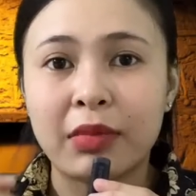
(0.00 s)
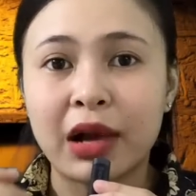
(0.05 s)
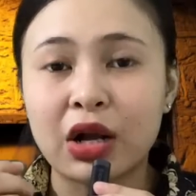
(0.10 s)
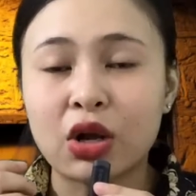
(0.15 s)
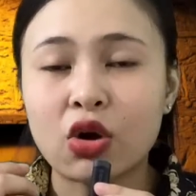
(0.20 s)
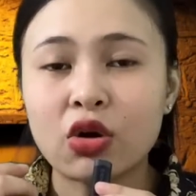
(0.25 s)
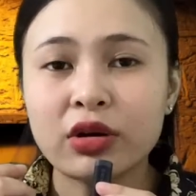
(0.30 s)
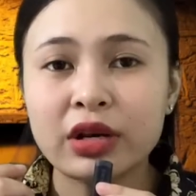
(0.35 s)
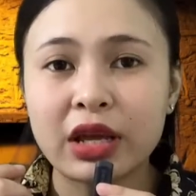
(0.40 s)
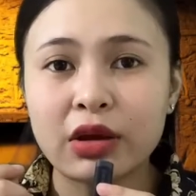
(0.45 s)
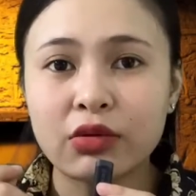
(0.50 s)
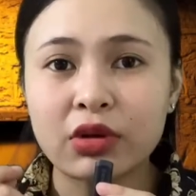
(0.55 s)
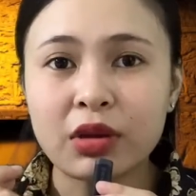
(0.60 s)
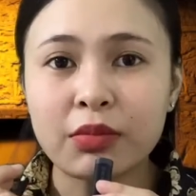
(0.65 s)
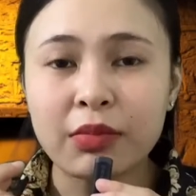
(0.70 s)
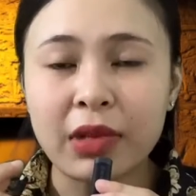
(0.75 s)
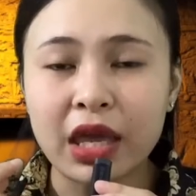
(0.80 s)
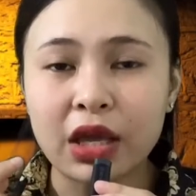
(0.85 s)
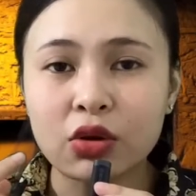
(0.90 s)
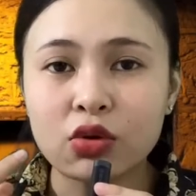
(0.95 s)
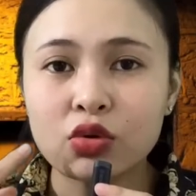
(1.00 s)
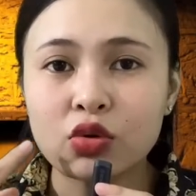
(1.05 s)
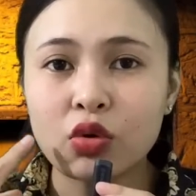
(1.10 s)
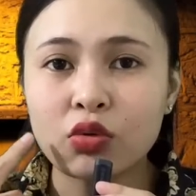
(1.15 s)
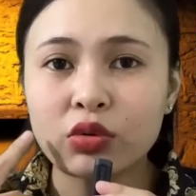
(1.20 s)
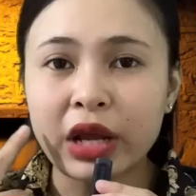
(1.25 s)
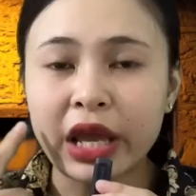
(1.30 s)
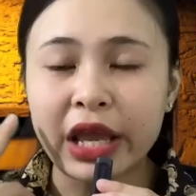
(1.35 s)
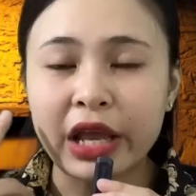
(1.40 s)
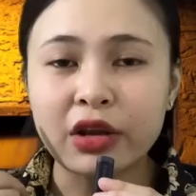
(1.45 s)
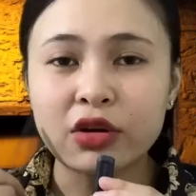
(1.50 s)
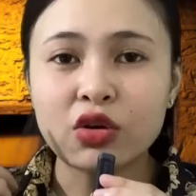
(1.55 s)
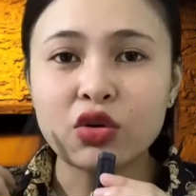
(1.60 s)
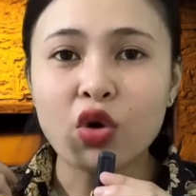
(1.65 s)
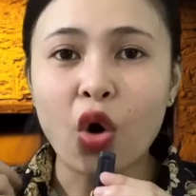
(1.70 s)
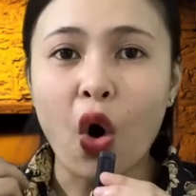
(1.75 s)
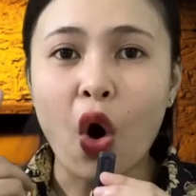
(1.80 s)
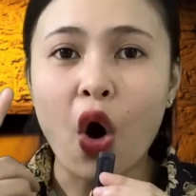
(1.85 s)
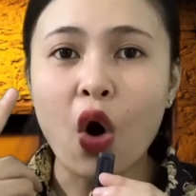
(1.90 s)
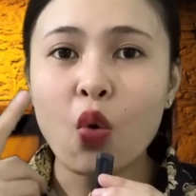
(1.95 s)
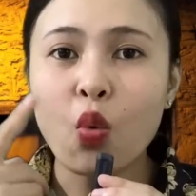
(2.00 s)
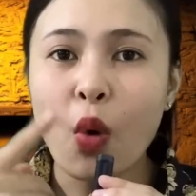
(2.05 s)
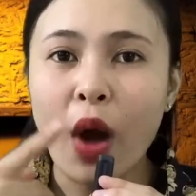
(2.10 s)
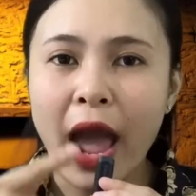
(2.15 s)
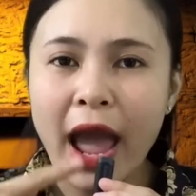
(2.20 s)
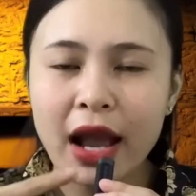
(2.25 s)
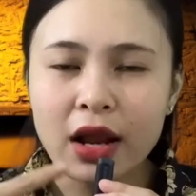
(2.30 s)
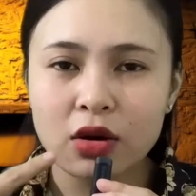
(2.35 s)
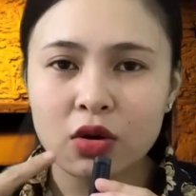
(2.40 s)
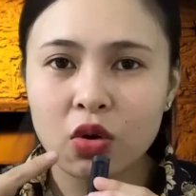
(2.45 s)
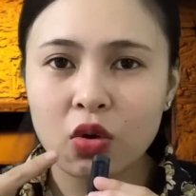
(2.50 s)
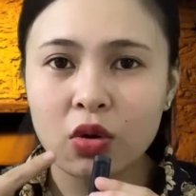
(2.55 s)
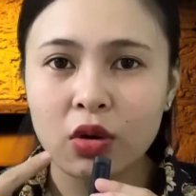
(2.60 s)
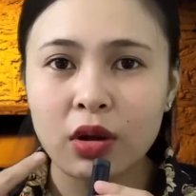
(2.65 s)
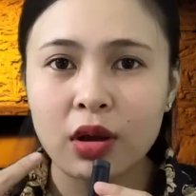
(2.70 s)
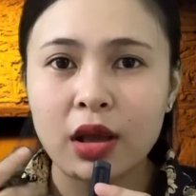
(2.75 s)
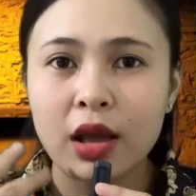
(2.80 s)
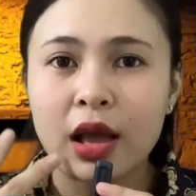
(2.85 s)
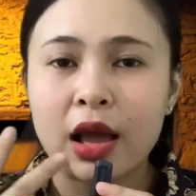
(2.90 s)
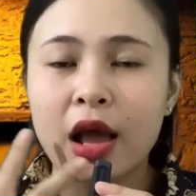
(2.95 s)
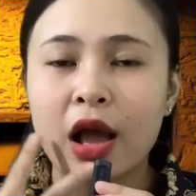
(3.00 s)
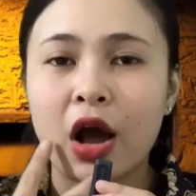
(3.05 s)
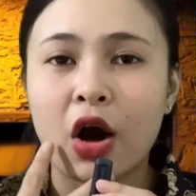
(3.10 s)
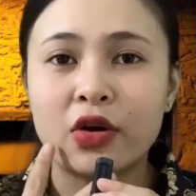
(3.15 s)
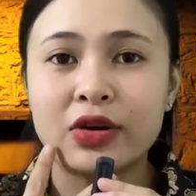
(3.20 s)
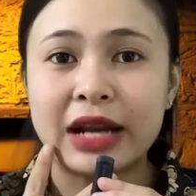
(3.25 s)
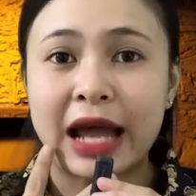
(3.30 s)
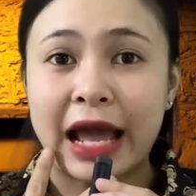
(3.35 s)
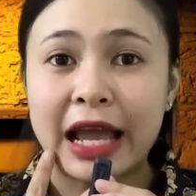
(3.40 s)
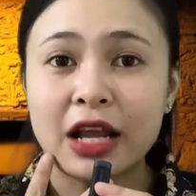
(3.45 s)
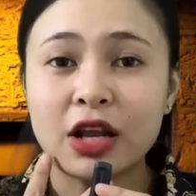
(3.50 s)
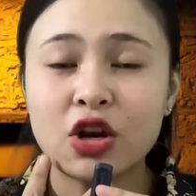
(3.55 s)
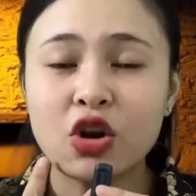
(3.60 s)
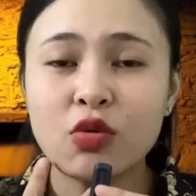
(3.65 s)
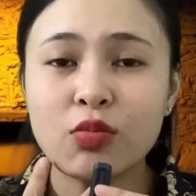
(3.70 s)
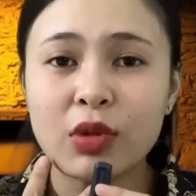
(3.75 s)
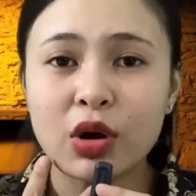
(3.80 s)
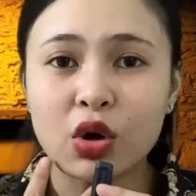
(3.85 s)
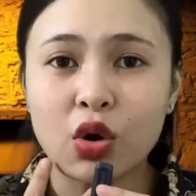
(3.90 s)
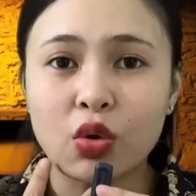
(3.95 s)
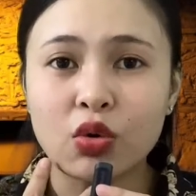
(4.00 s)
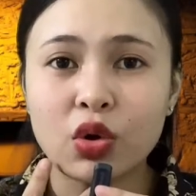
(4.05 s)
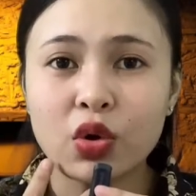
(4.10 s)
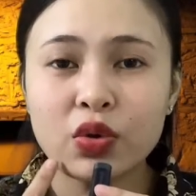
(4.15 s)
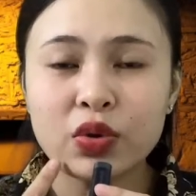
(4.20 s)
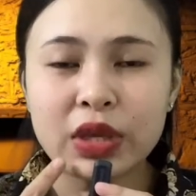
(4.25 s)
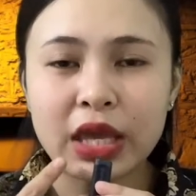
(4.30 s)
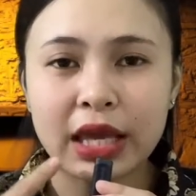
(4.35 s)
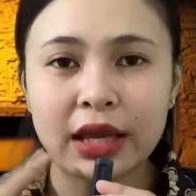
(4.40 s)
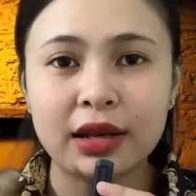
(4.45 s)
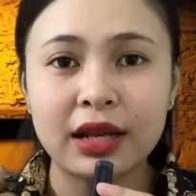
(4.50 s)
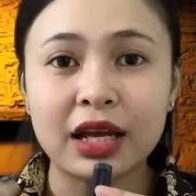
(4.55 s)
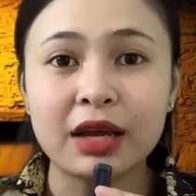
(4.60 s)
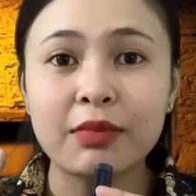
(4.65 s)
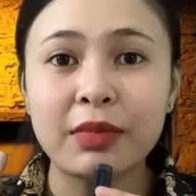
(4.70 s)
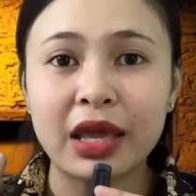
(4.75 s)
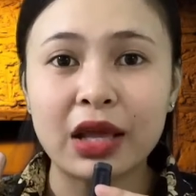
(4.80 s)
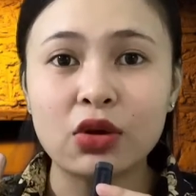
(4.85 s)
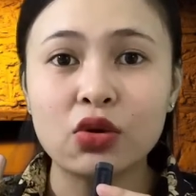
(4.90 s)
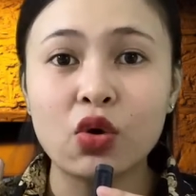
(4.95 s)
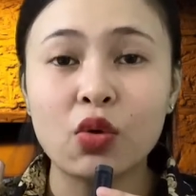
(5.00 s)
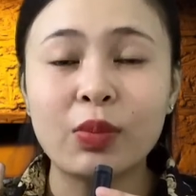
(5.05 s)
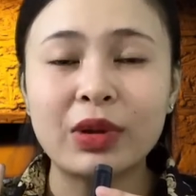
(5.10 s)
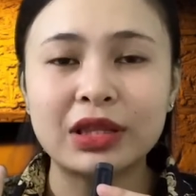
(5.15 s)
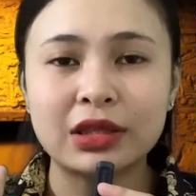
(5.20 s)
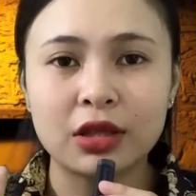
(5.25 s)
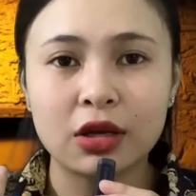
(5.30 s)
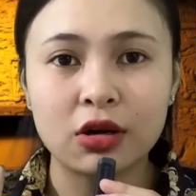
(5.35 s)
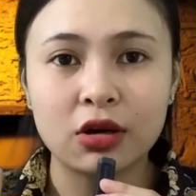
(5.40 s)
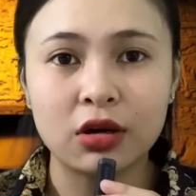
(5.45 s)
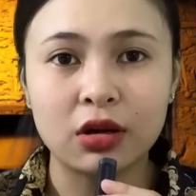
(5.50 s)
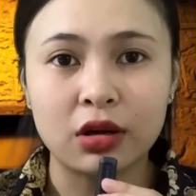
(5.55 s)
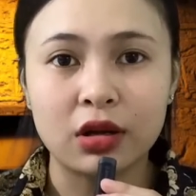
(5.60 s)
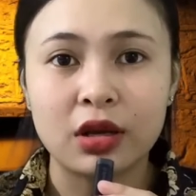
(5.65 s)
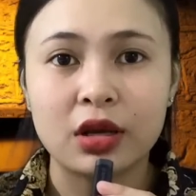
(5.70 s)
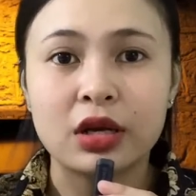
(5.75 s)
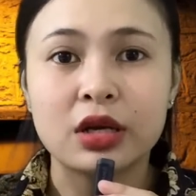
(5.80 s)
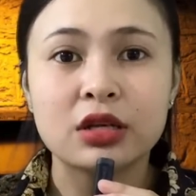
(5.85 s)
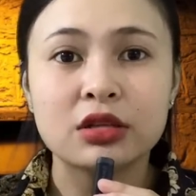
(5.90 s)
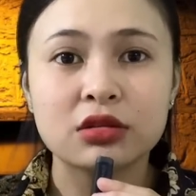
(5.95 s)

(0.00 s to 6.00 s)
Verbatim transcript: Mà có điều cái miệng của cô này nó đỏ quát luôn. Hồi nãy cái lúc mà cổ nói chuyện là cái miệng của bình thường,